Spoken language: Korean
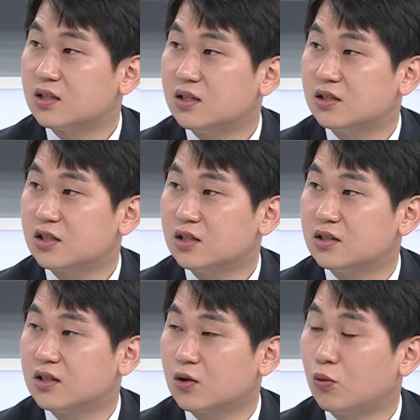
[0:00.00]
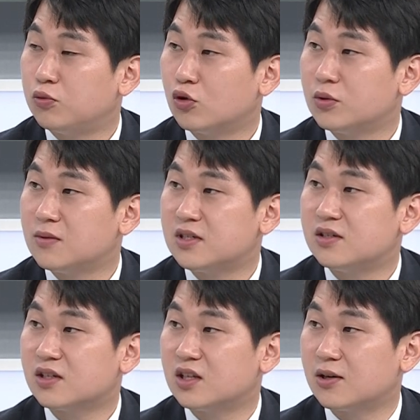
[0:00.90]
실적이 이제 에코프로 비엠
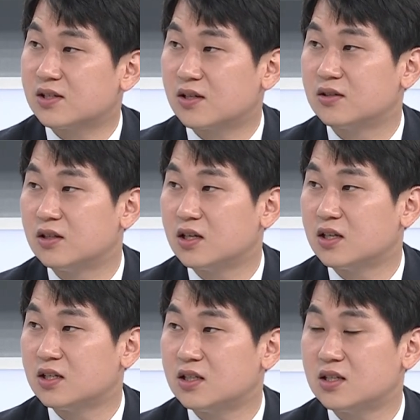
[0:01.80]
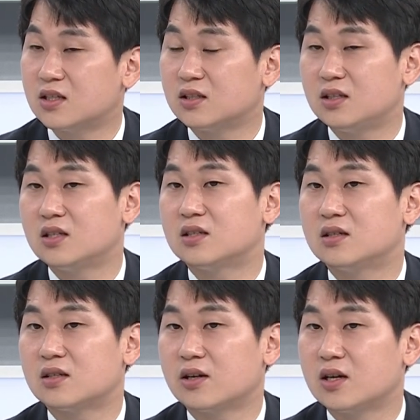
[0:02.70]
실적이 나왔었는데 네. 시장
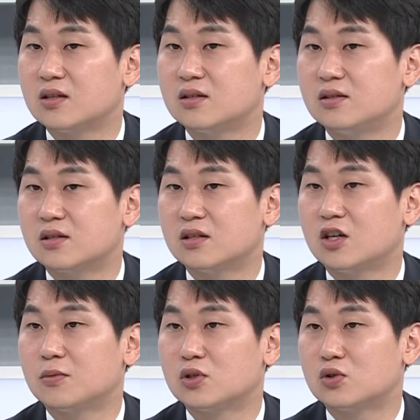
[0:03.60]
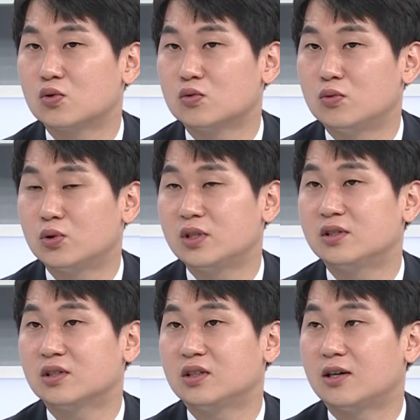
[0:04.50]
기대치를 상회하는 실적이 나오면서 조금
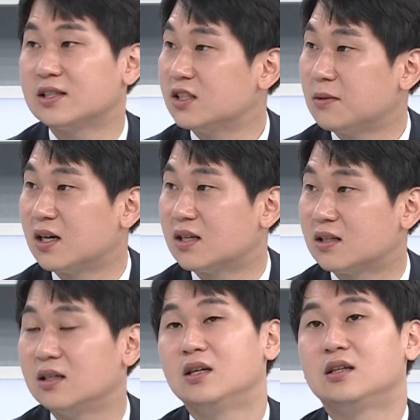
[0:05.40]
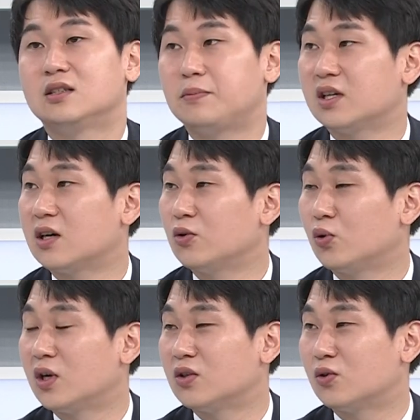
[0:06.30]
호실적이 나왔지만 이제 피카오
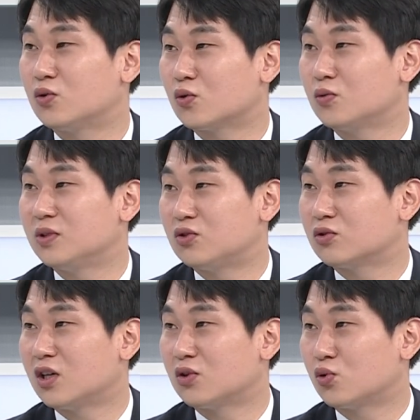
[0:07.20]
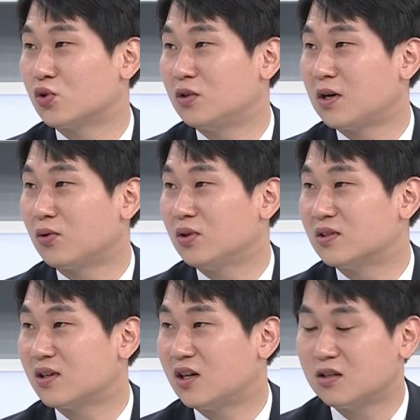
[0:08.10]
논란으로 조금 이제 주가가 조정을 받고
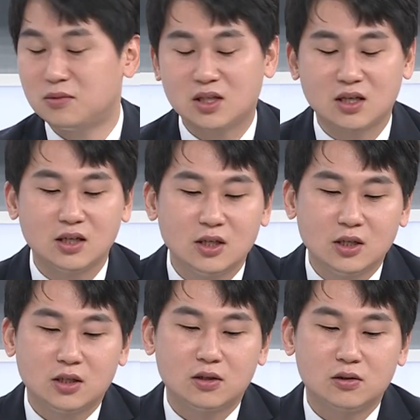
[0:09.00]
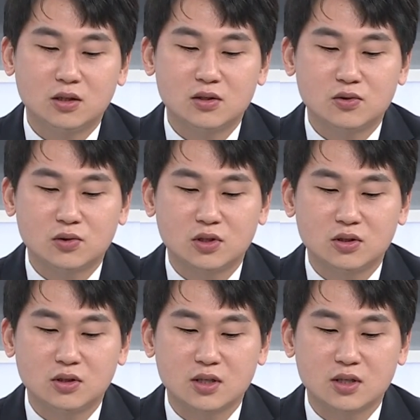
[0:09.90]
있는 상황입니다. 이럴 때일수록 저는